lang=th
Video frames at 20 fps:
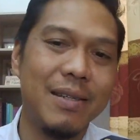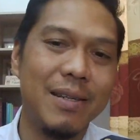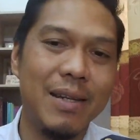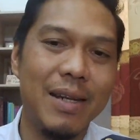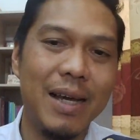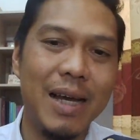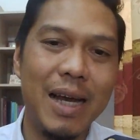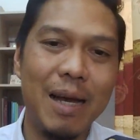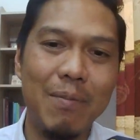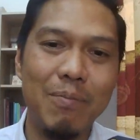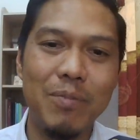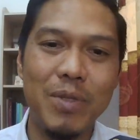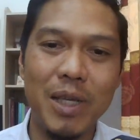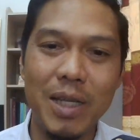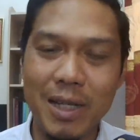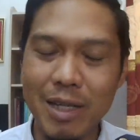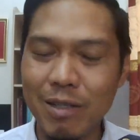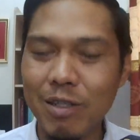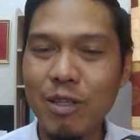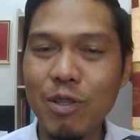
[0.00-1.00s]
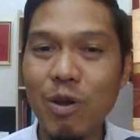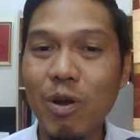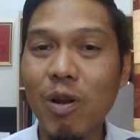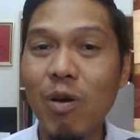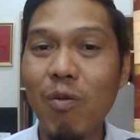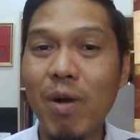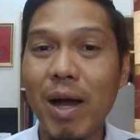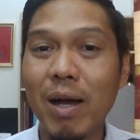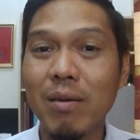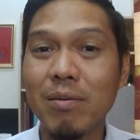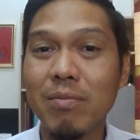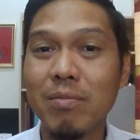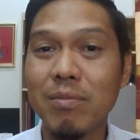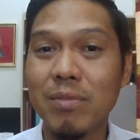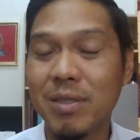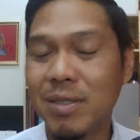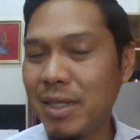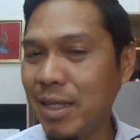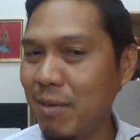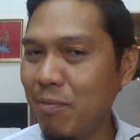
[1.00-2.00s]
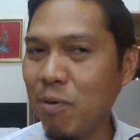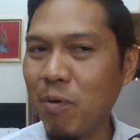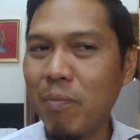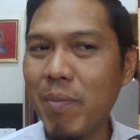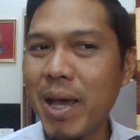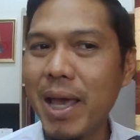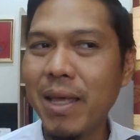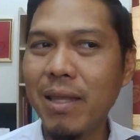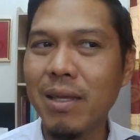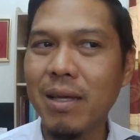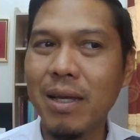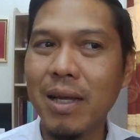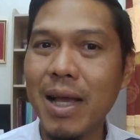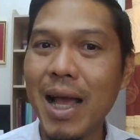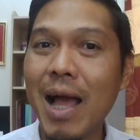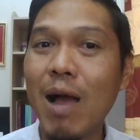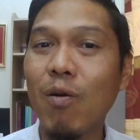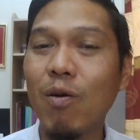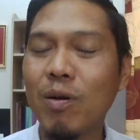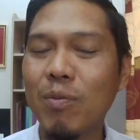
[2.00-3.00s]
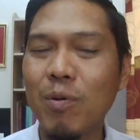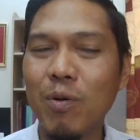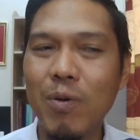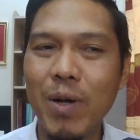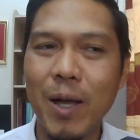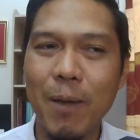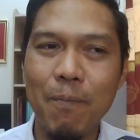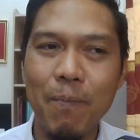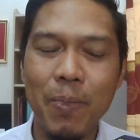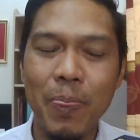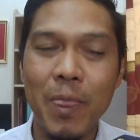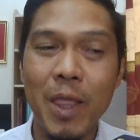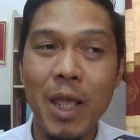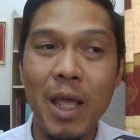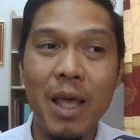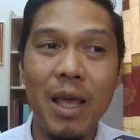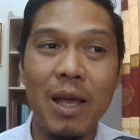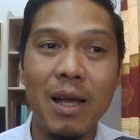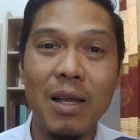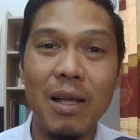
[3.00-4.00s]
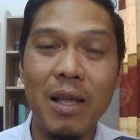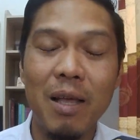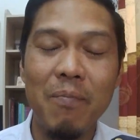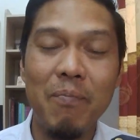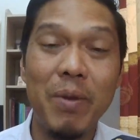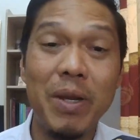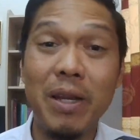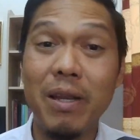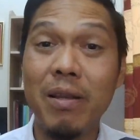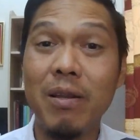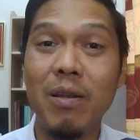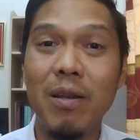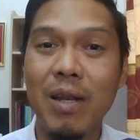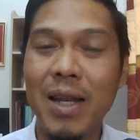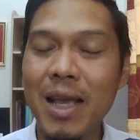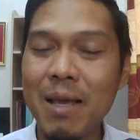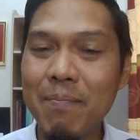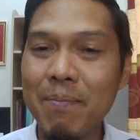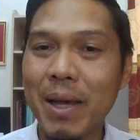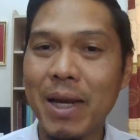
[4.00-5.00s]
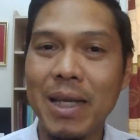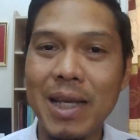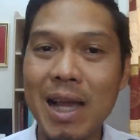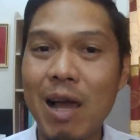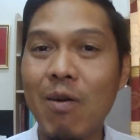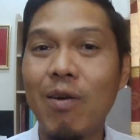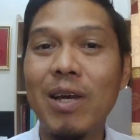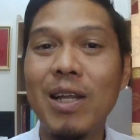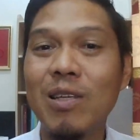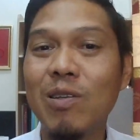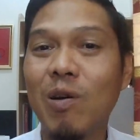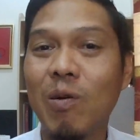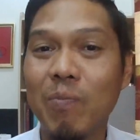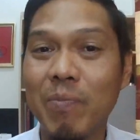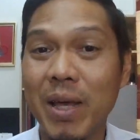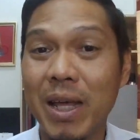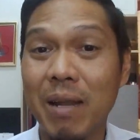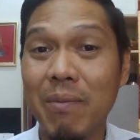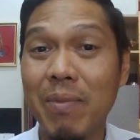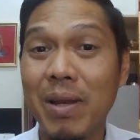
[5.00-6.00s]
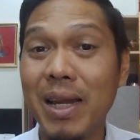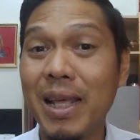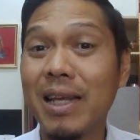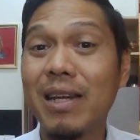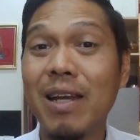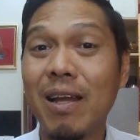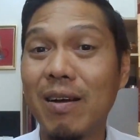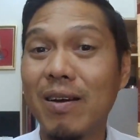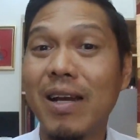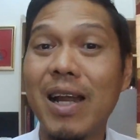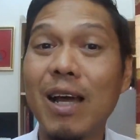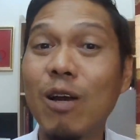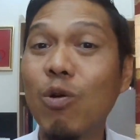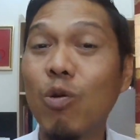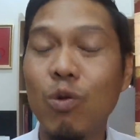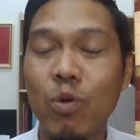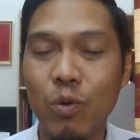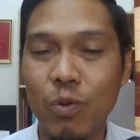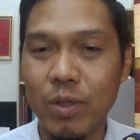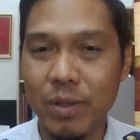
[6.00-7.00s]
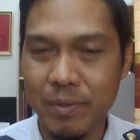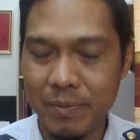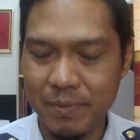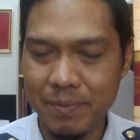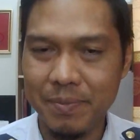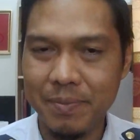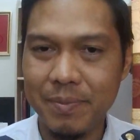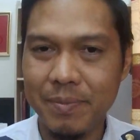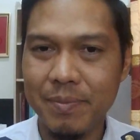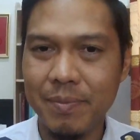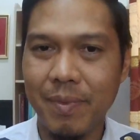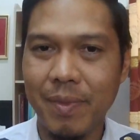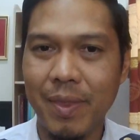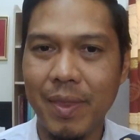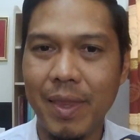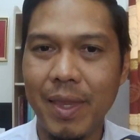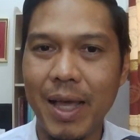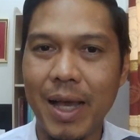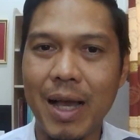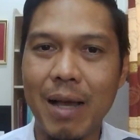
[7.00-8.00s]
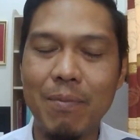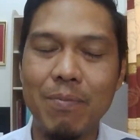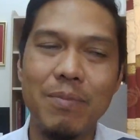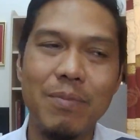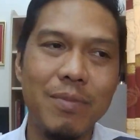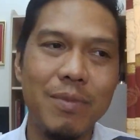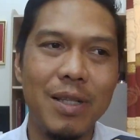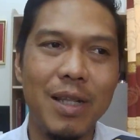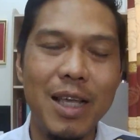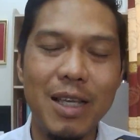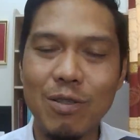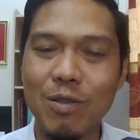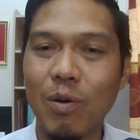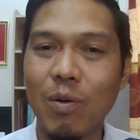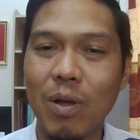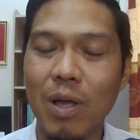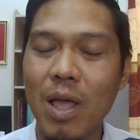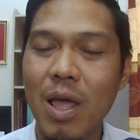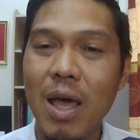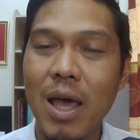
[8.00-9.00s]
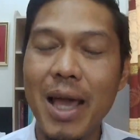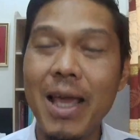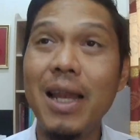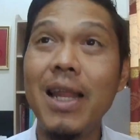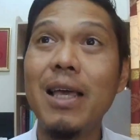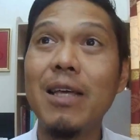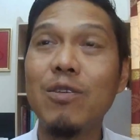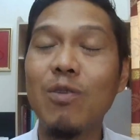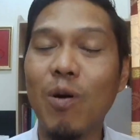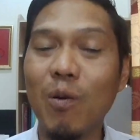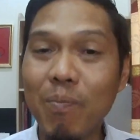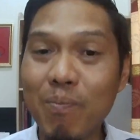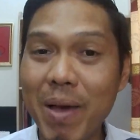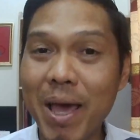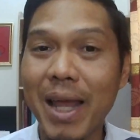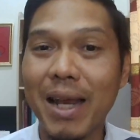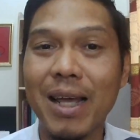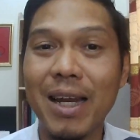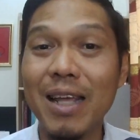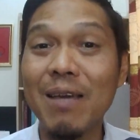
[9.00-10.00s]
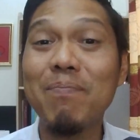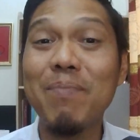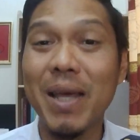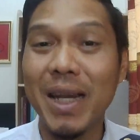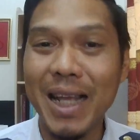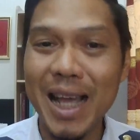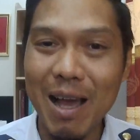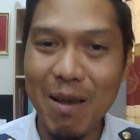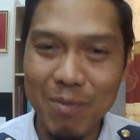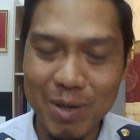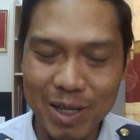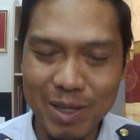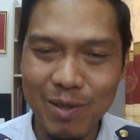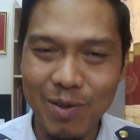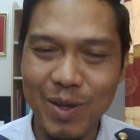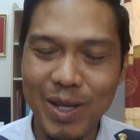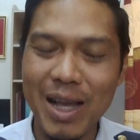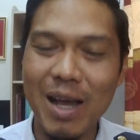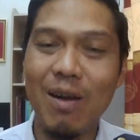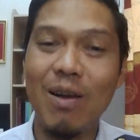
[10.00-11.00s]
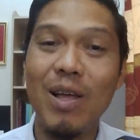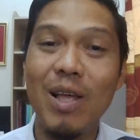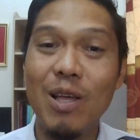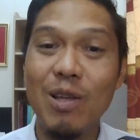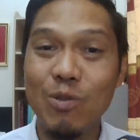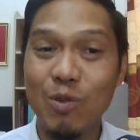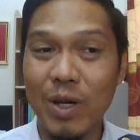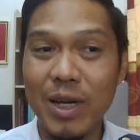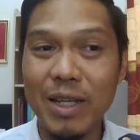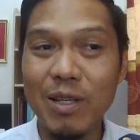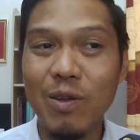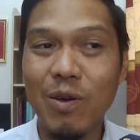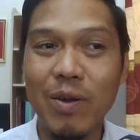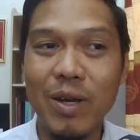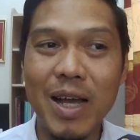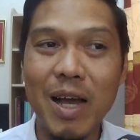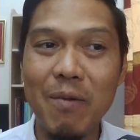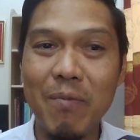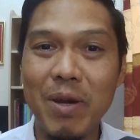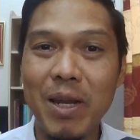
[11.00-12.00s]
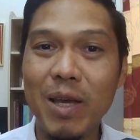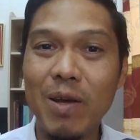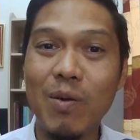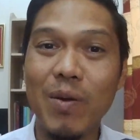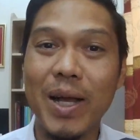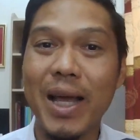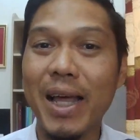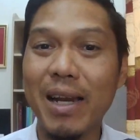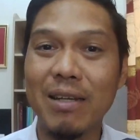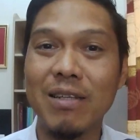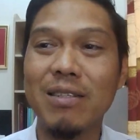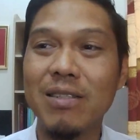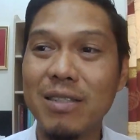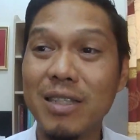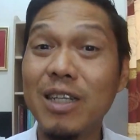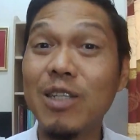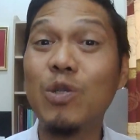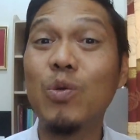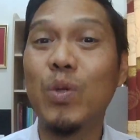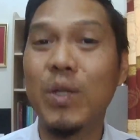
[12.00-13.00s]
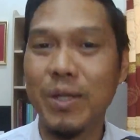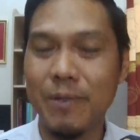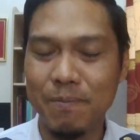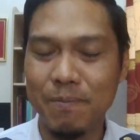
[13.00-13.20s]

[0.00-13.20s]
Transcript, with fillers: นะครับ สิ่งเดียวที่ต้องระวังที่ผมไม่ให้ถึง9ก็เพราะว่าเป็นเลข89 กับเลข28 เป็นเลขหนังนักลงทุนนะครับเลข2ไอ้เลข28กับเลข89ไม่ใช่29ส่วนเลข29เป็นเลขของการยืดหยุ่น